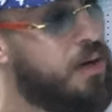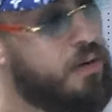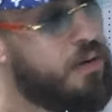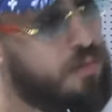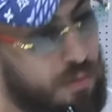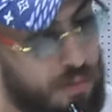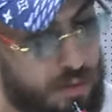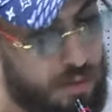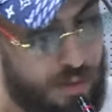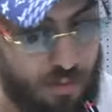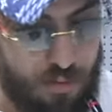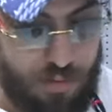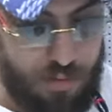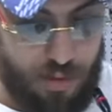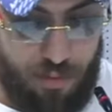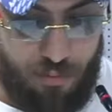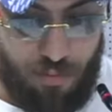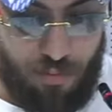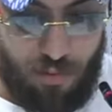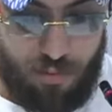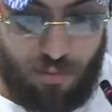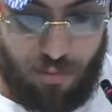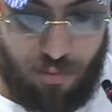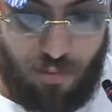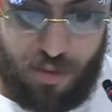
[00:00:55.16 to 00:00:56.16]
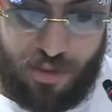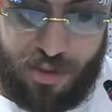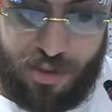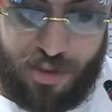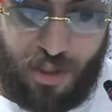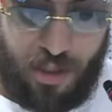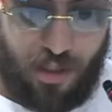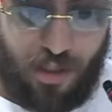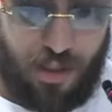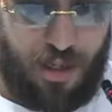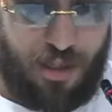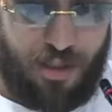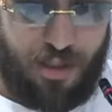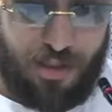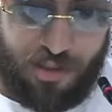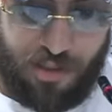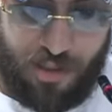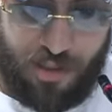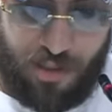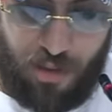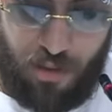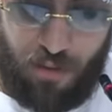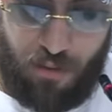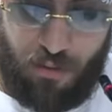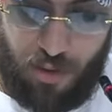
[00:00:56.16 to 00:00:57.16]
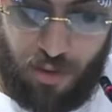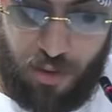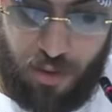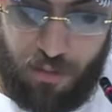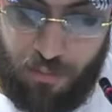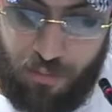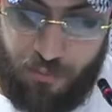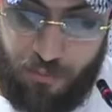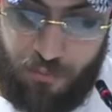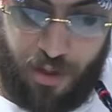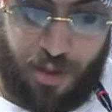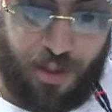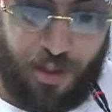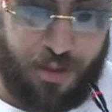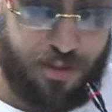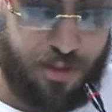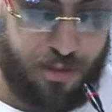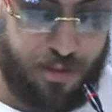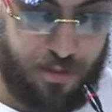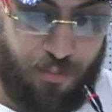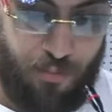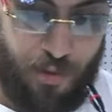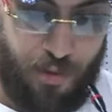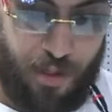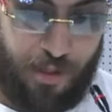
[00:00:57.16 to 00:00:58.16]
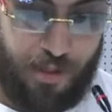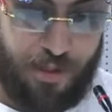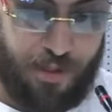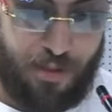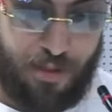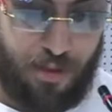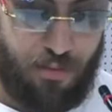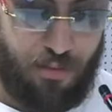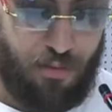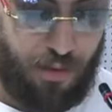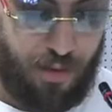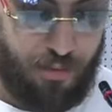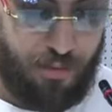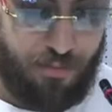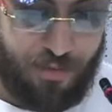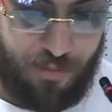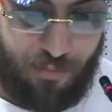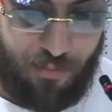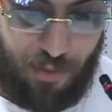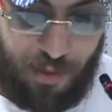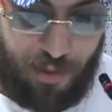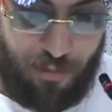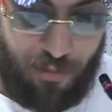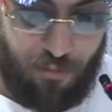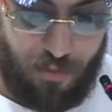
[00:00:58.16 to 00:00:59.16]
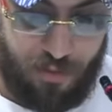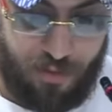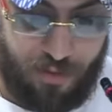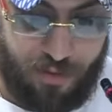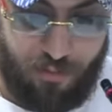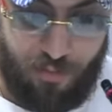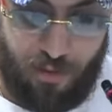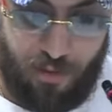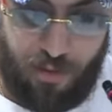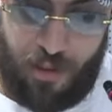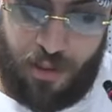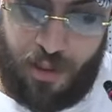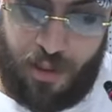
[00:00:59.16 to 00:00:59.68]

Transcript: ونديو حتى البطوله ان شاء الله علاش لا وخا الفريق الجيش الملكي حتى هو كيبصم على موسم